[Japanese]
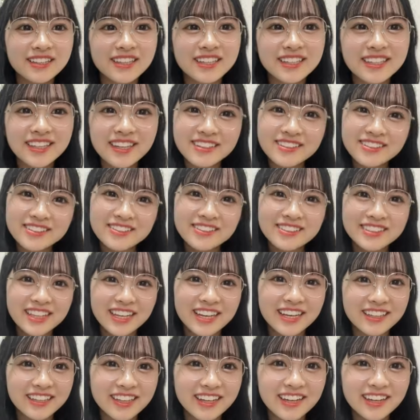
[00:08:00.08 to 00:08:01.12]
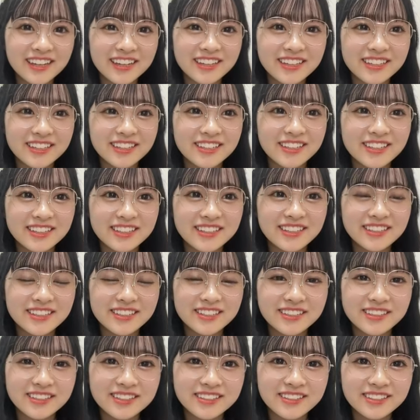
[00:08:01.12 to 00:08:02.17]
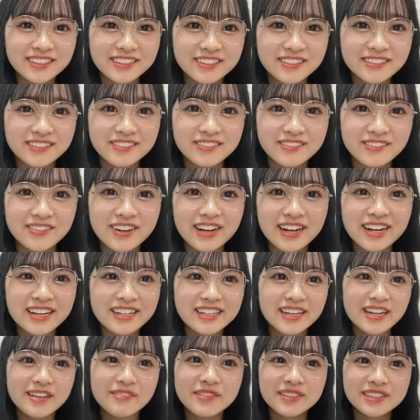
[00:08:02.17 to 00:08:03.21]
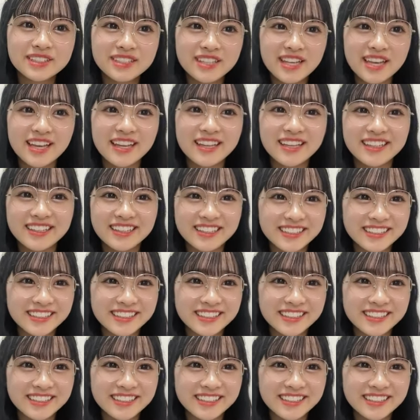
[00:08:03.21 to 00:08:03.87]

炎できてるよって方分かり合いますね